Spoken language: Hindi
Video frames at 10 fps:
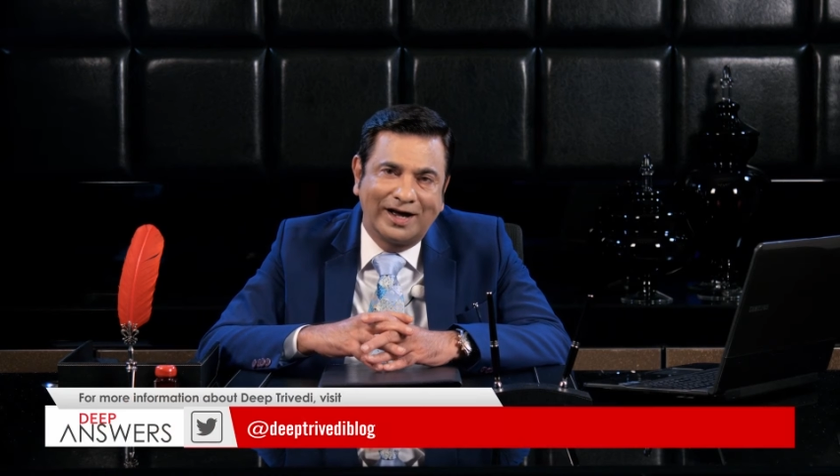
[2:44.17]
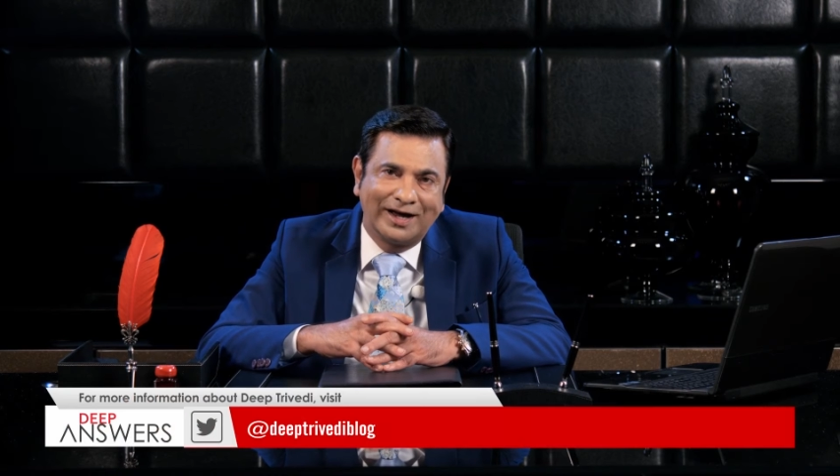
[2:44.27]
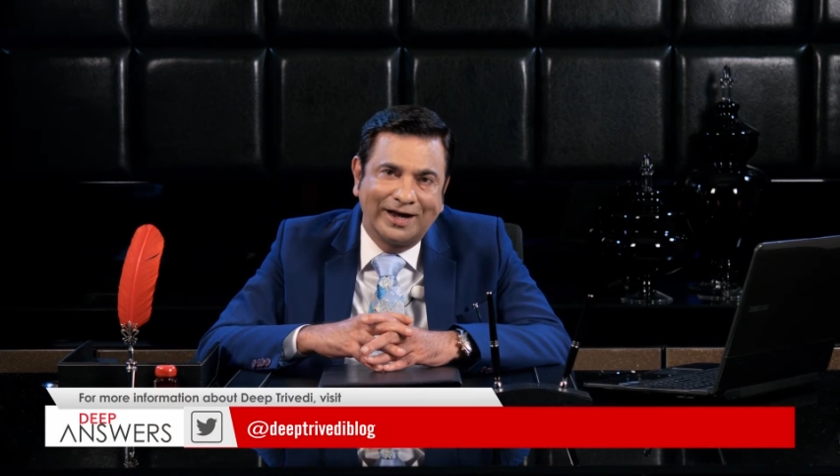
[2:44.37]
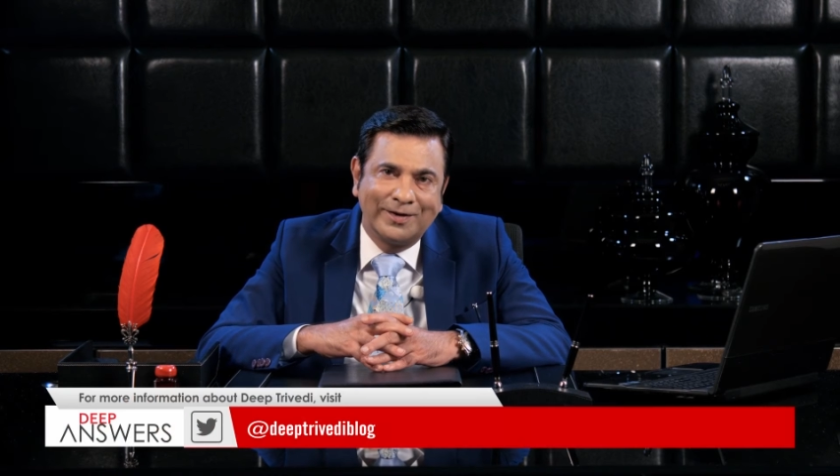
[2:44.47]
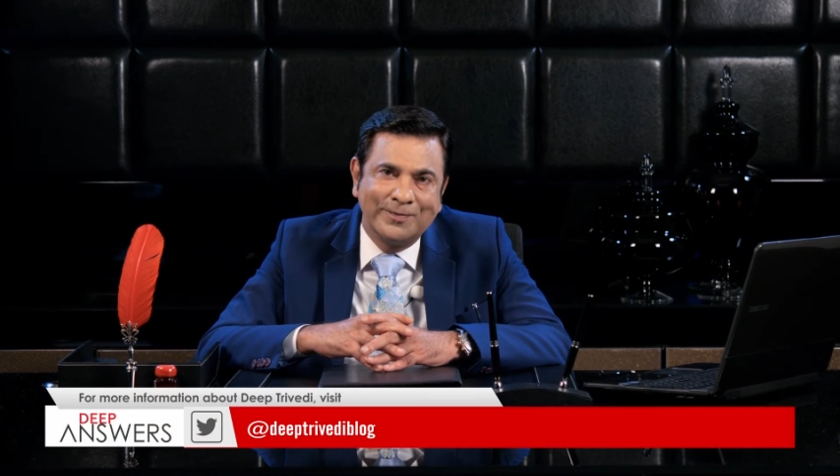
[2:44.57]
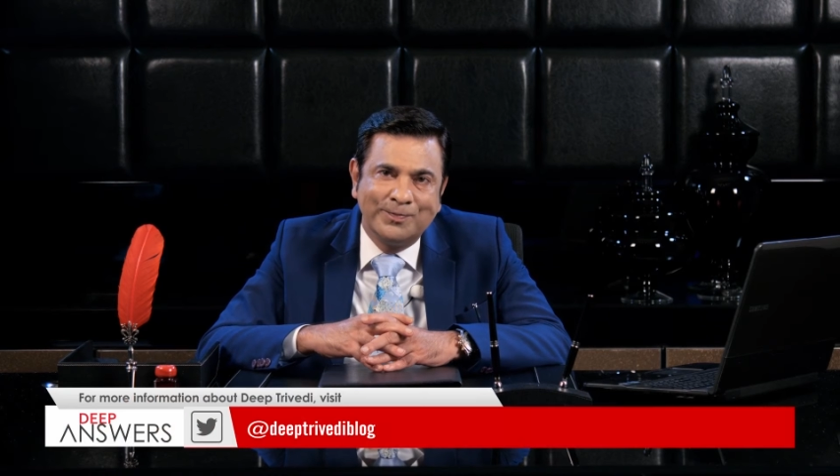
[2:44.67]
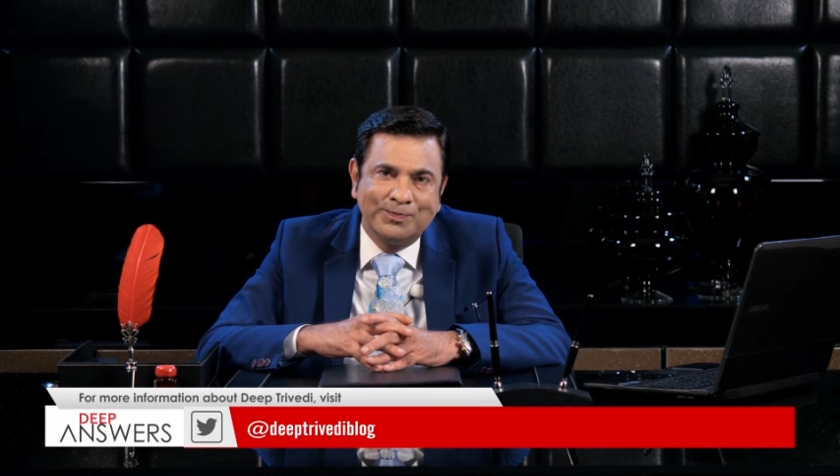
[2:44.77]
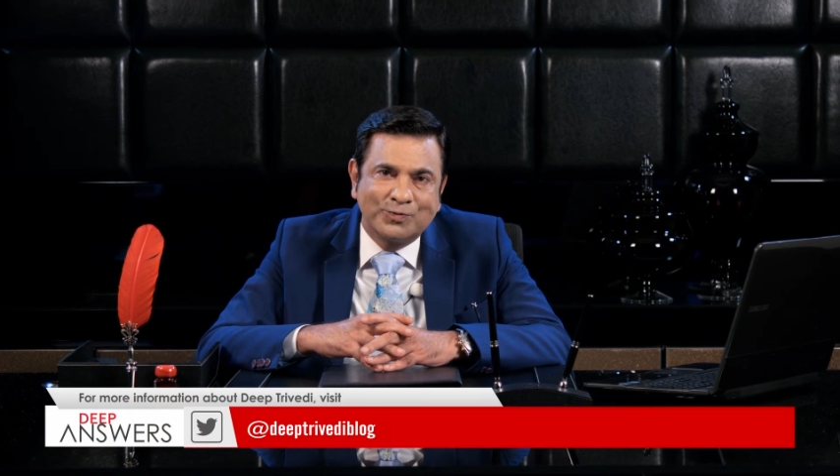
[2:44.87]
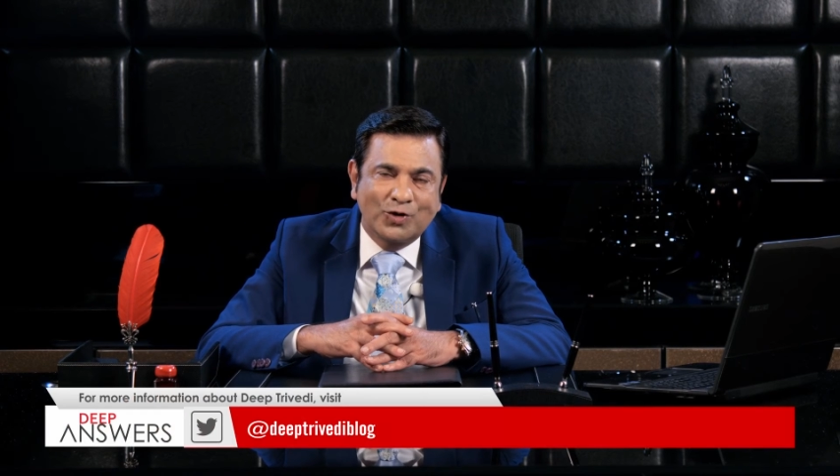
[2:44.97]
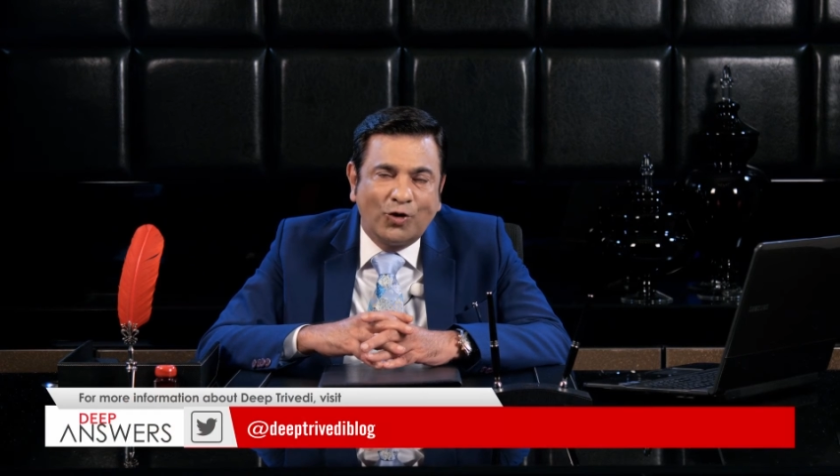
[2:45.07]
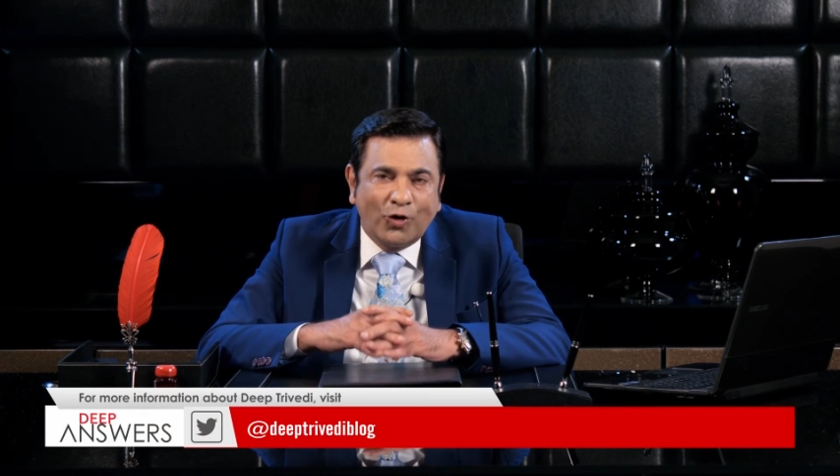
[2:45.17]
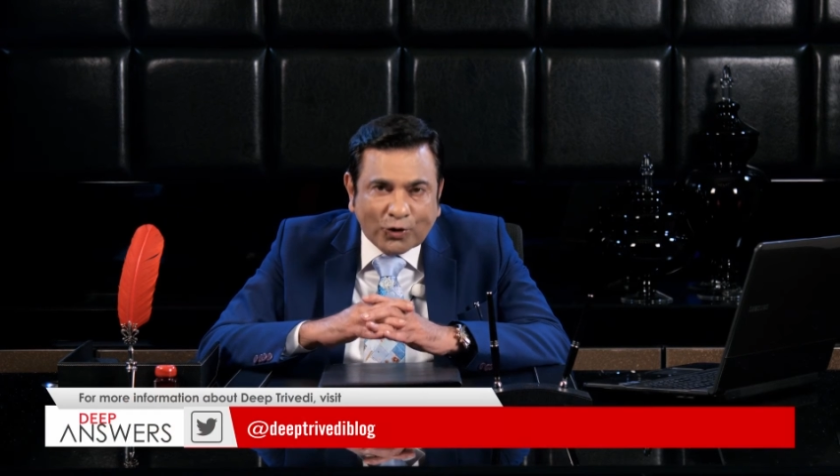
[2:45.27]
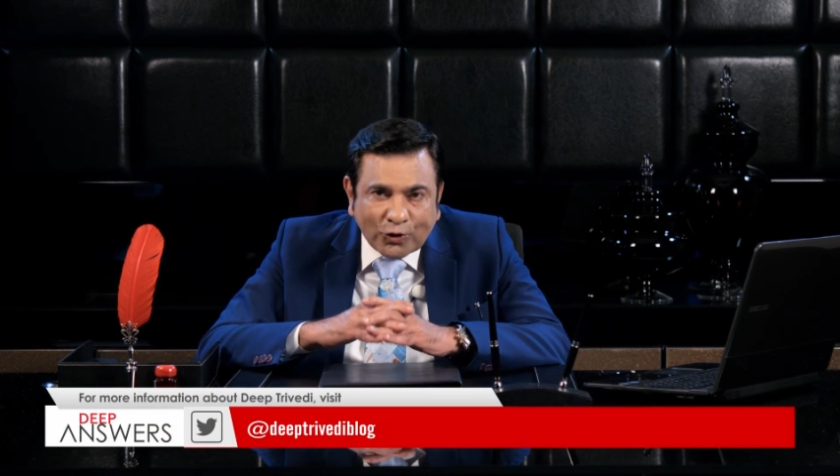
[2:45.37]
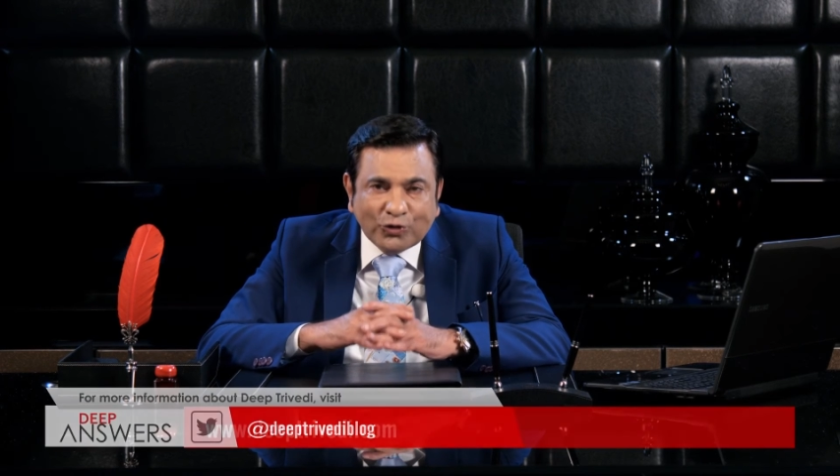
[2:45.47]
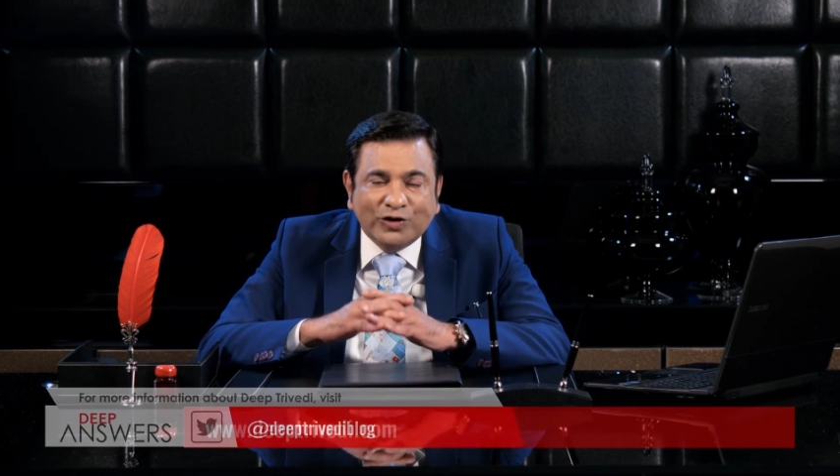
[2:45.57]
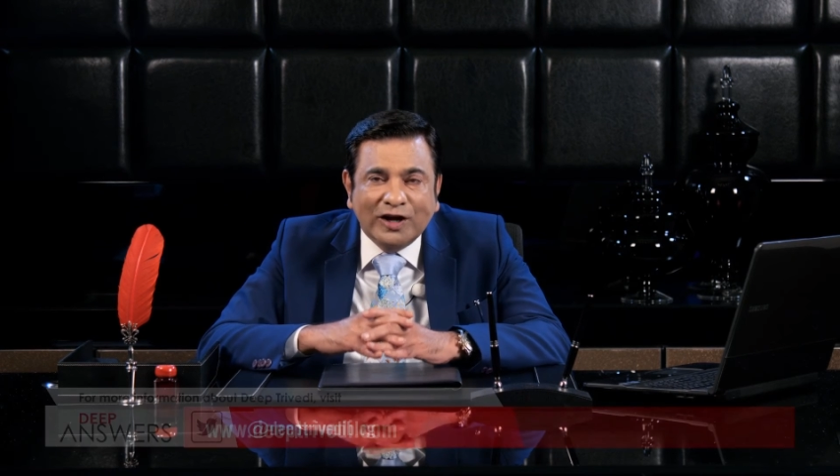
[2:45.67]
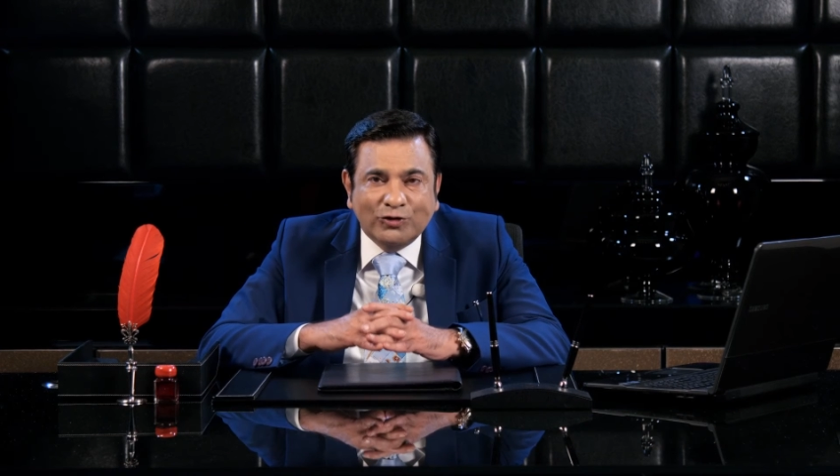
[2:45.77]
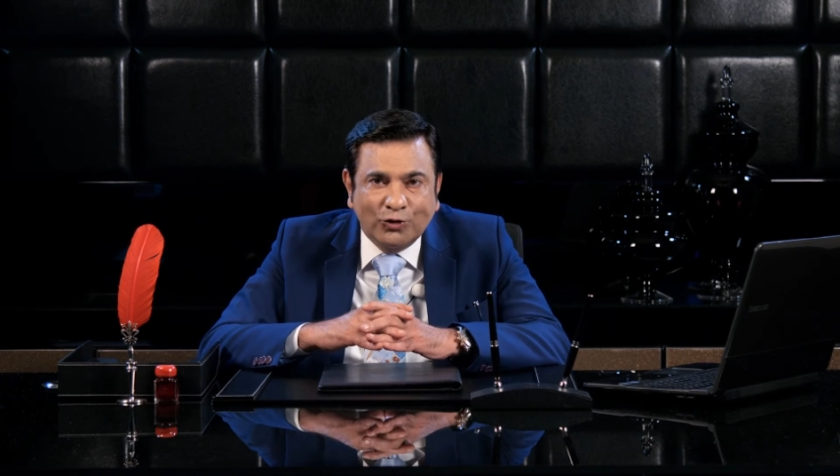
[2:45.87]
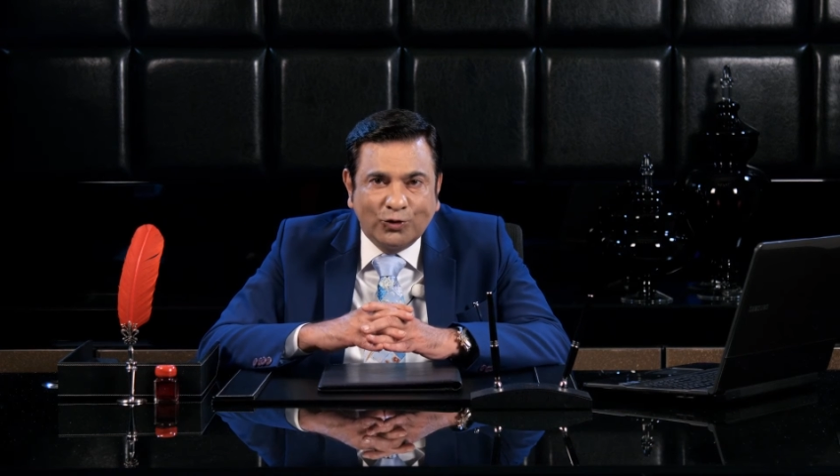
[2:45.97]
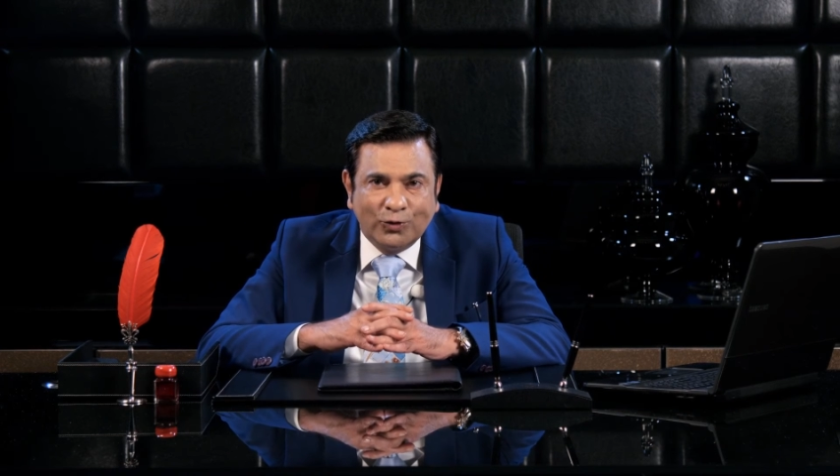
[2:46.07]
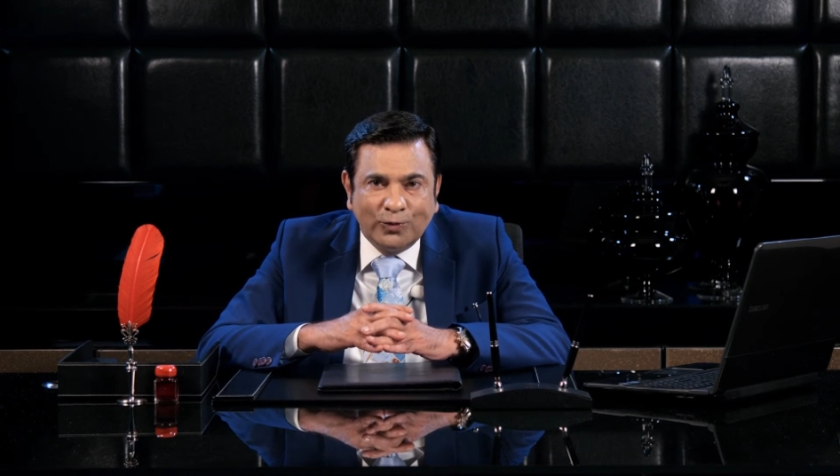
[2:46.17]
है और उस हेतु